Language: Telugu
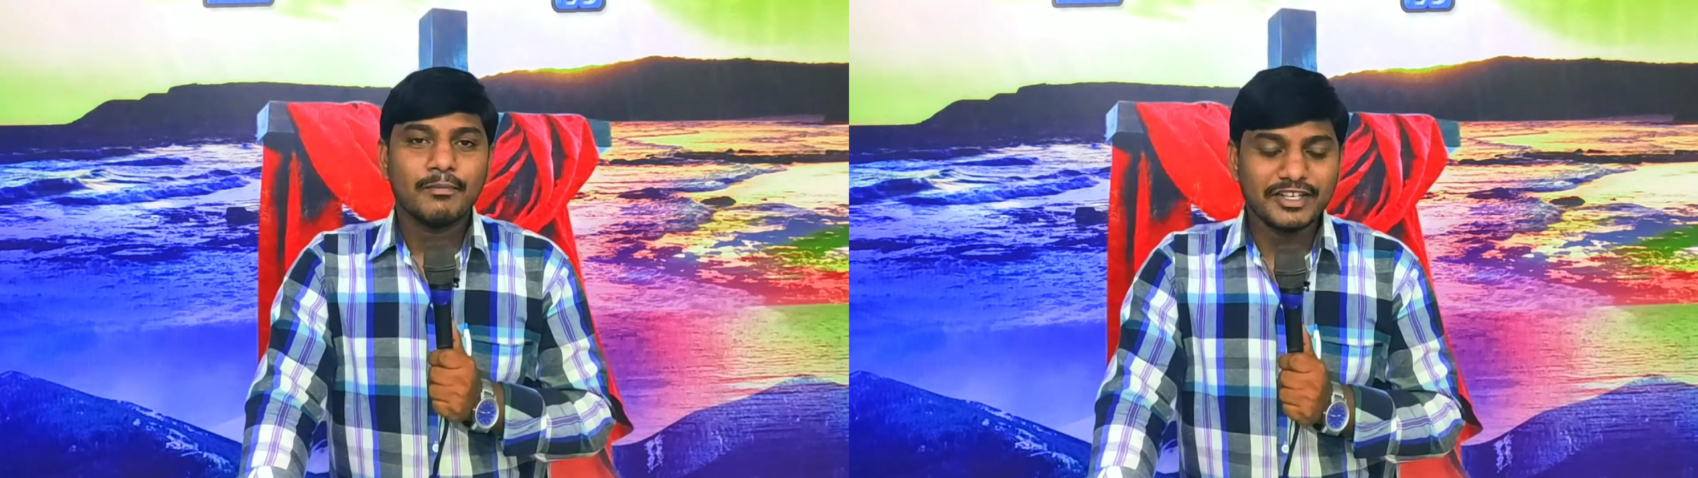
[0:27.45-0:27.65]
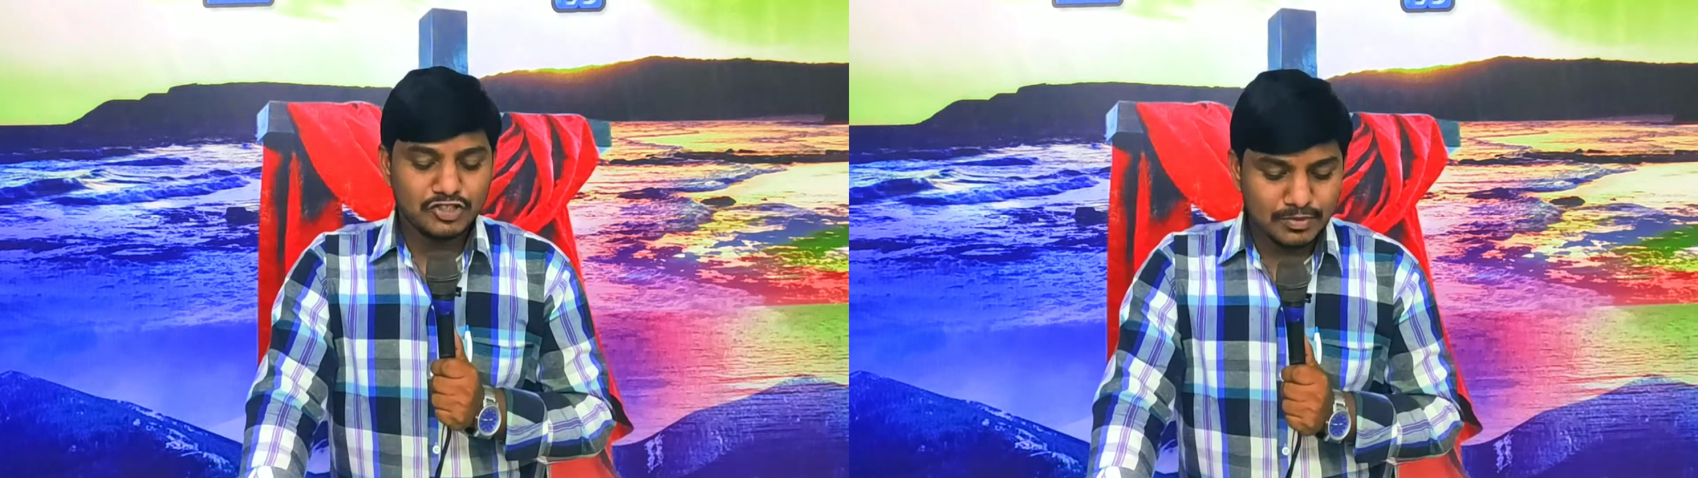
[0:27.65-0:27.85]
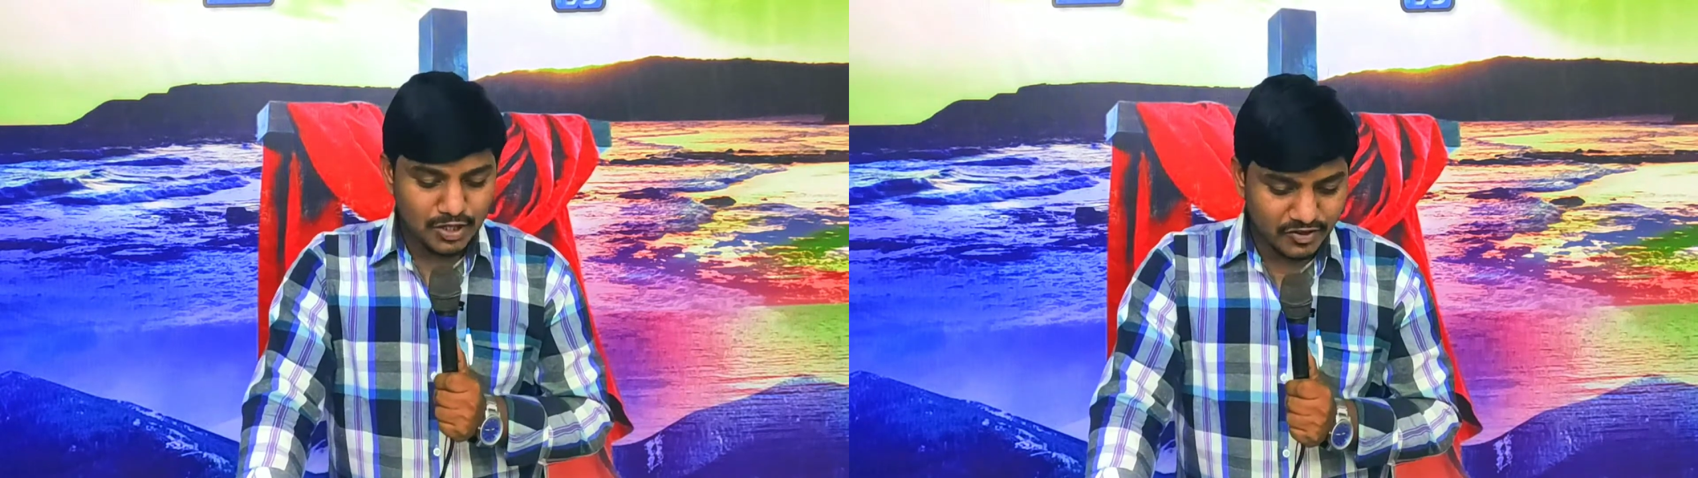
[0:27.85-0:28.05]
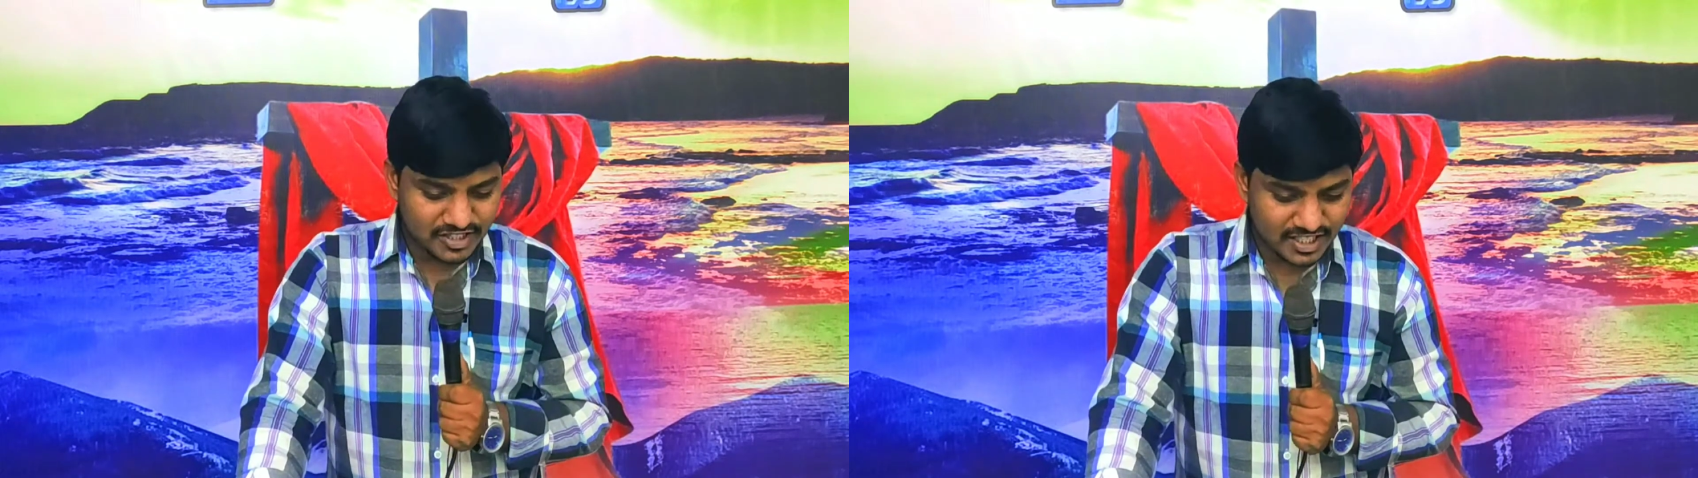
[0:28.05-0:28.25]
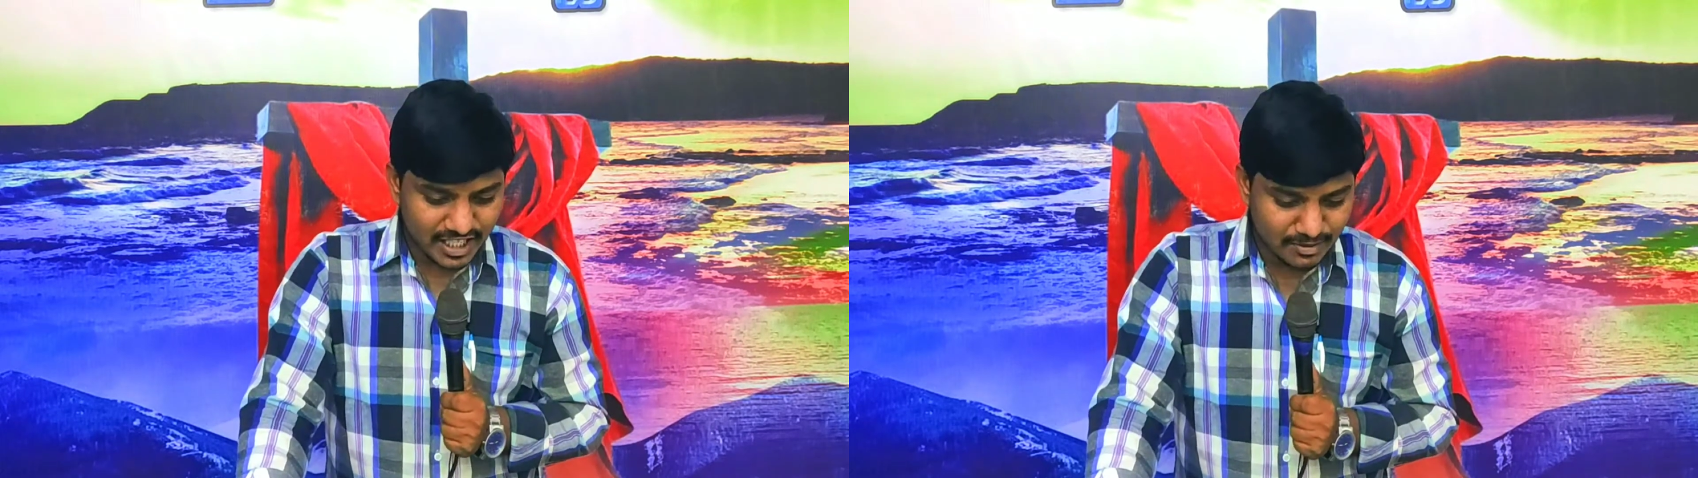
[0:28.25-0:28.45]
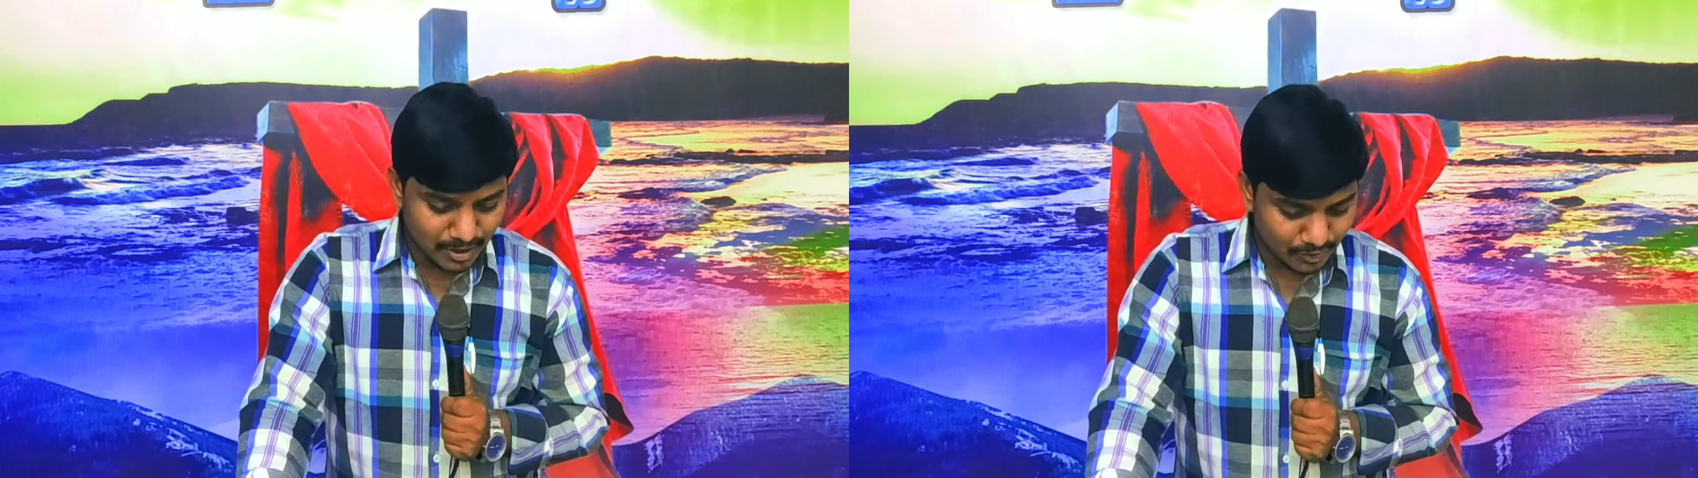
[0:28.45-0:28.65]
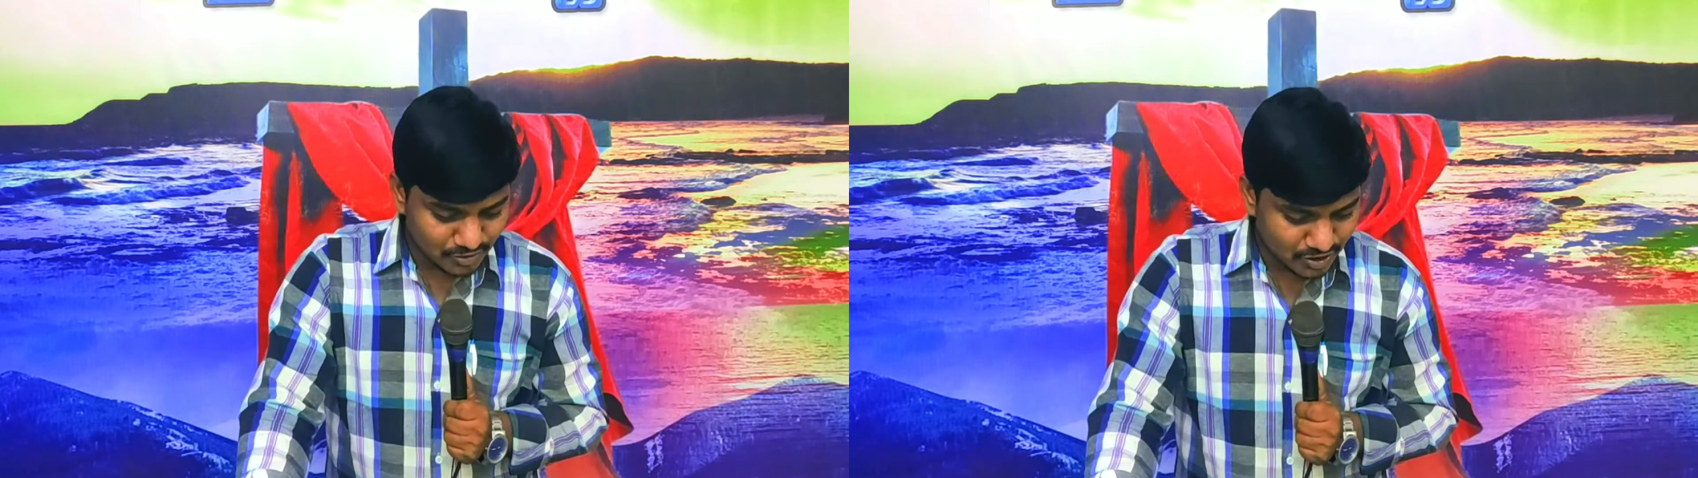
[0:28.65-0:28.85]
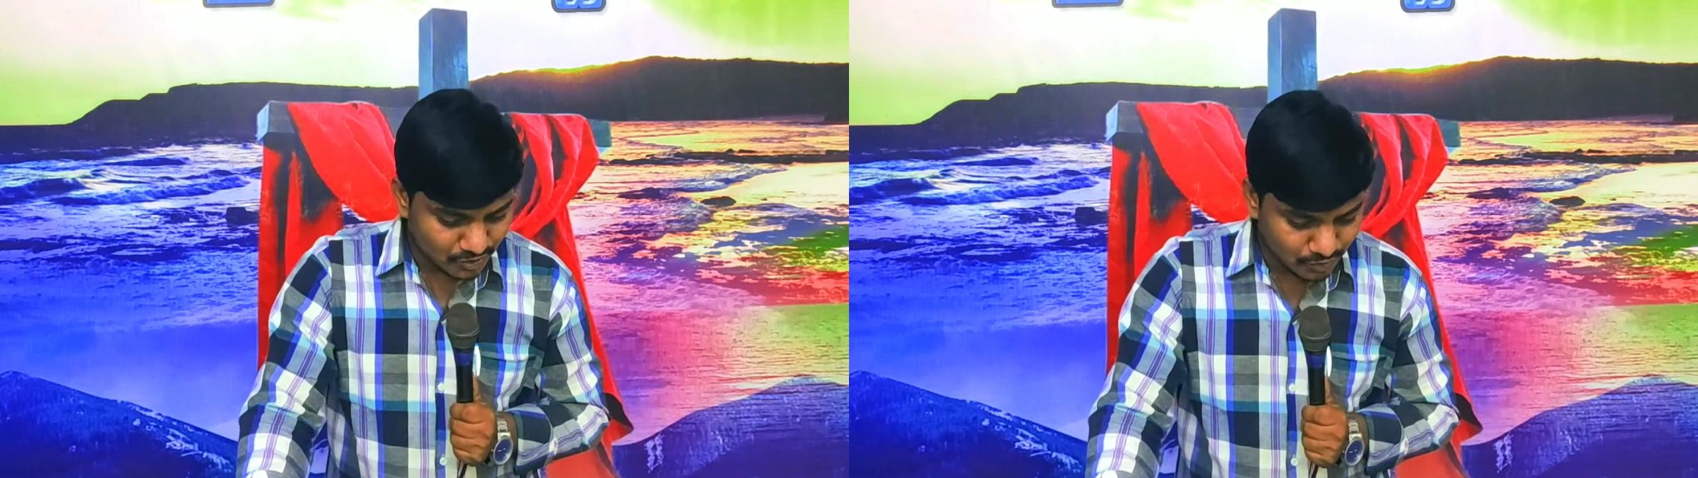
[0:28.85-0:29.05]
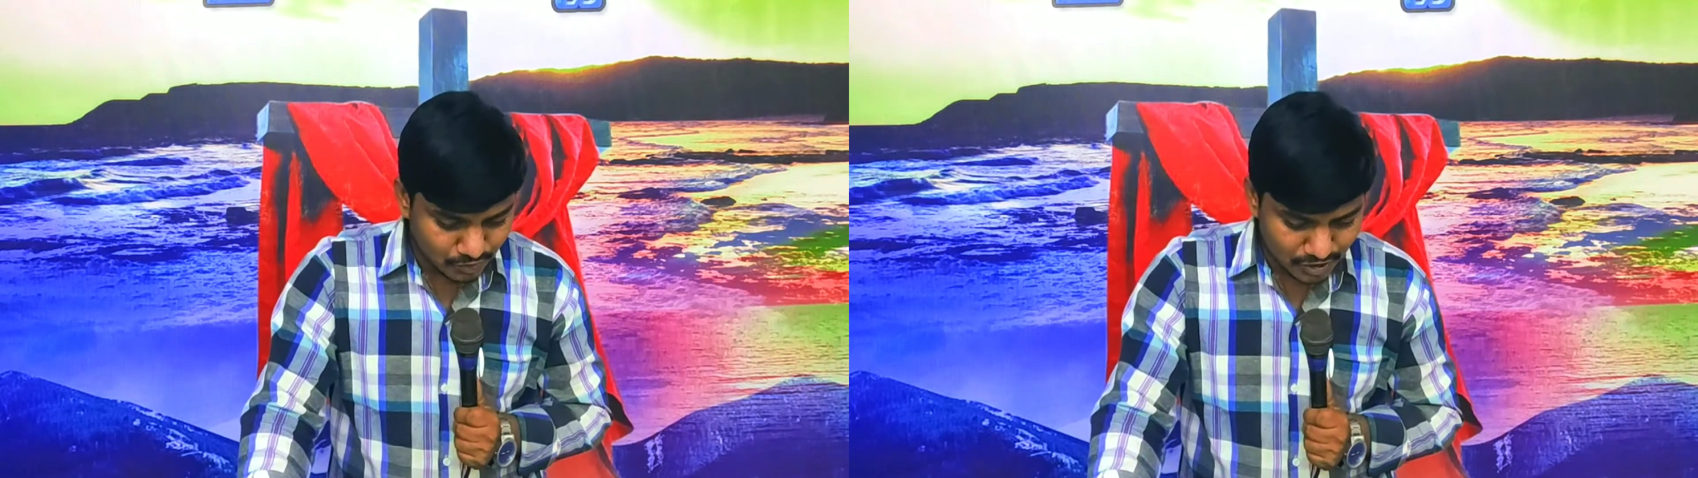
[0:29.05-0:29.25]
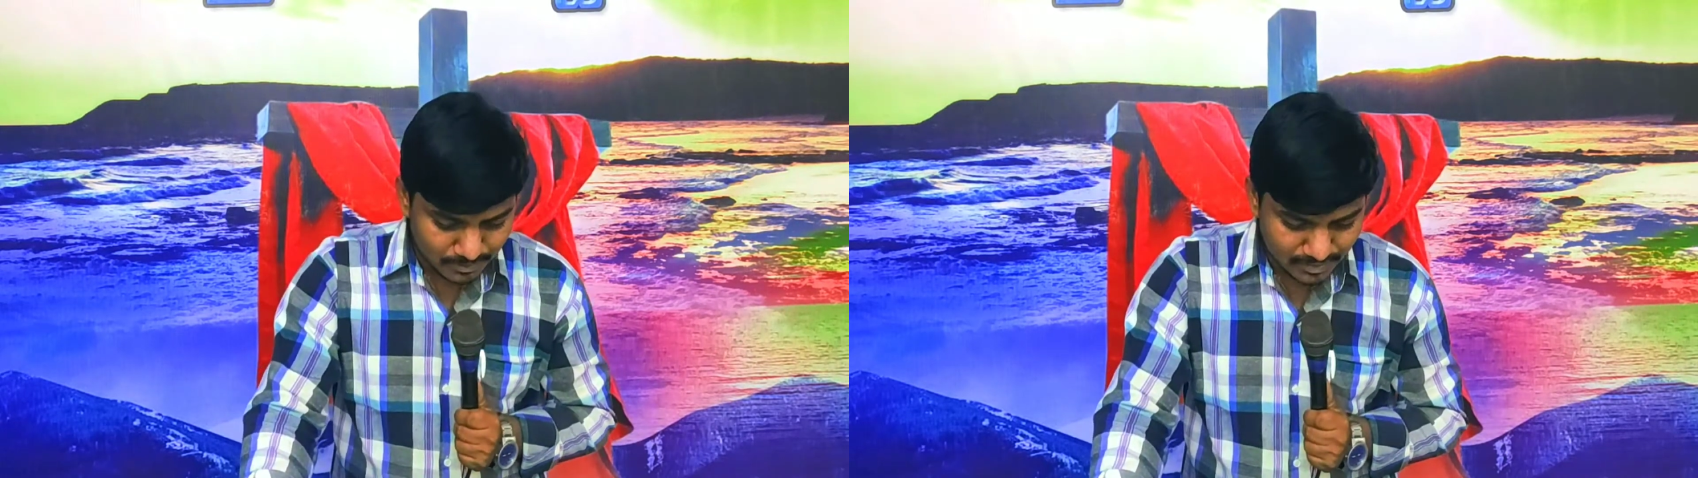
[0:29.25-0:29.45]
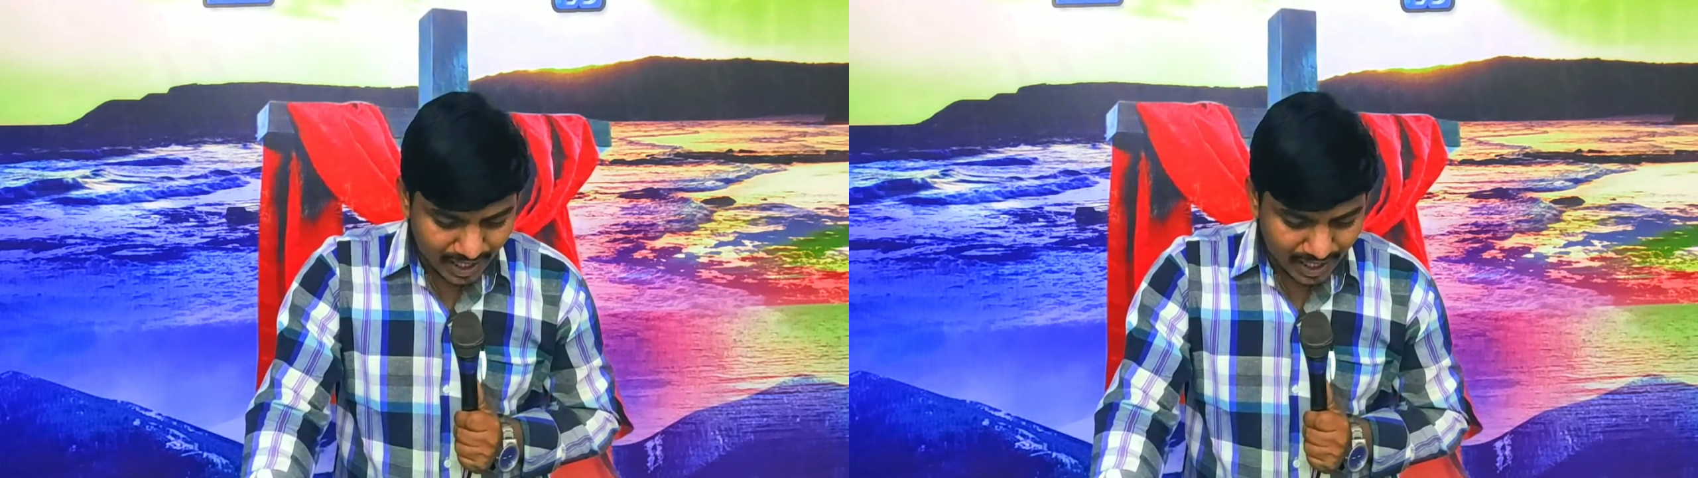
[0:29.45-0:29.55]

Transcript: పద్దెనిమిదవ వచ్చినాన్ని మనం చదువుకుందాం